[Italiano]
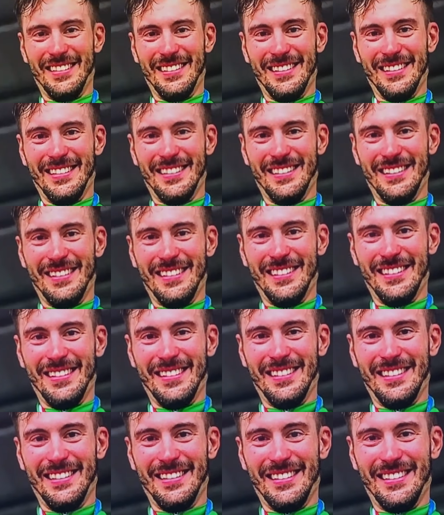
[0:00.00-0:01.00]
maglia
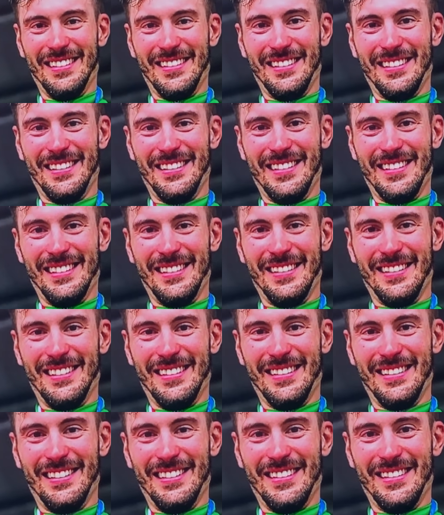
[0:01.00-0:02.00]
al Tour de France che è
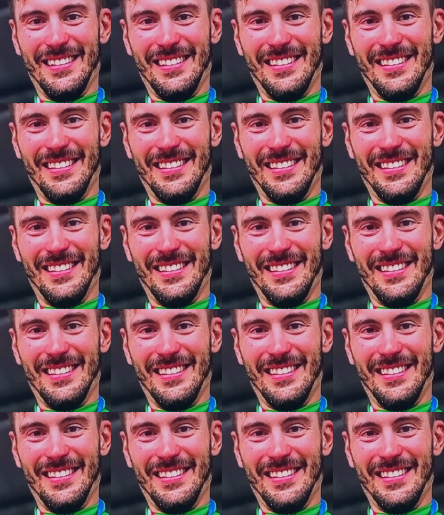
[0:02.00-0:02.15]
l'evento